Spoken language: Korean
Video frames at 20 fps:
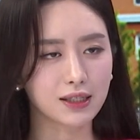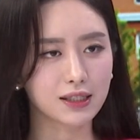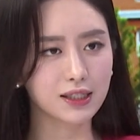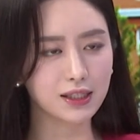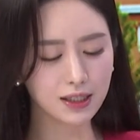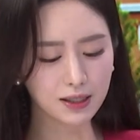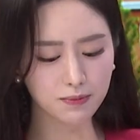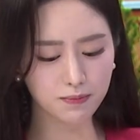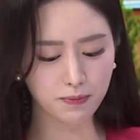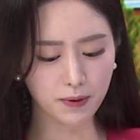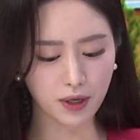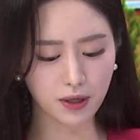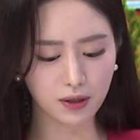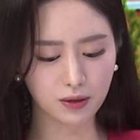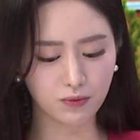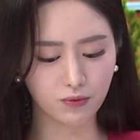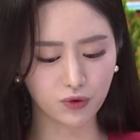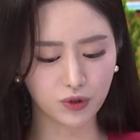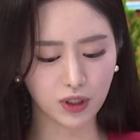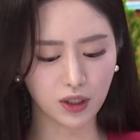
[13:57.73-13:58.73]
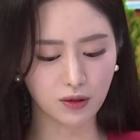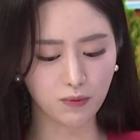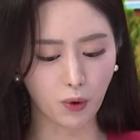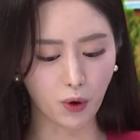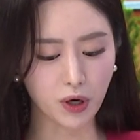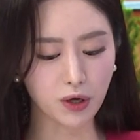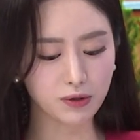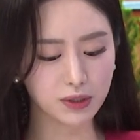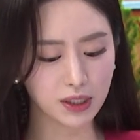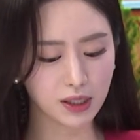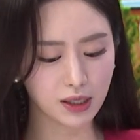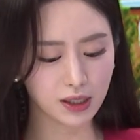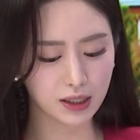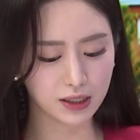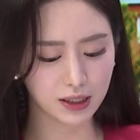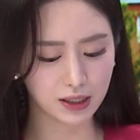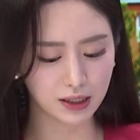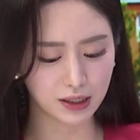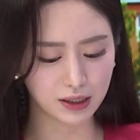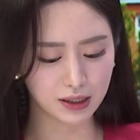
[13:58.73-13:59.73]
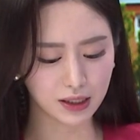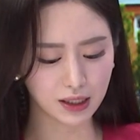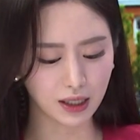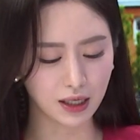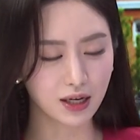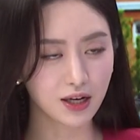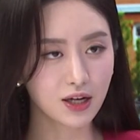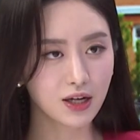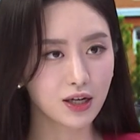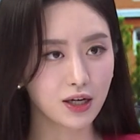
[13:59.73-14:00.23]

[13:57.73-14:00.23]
시급한 문제는 뭐라고 생각하시는지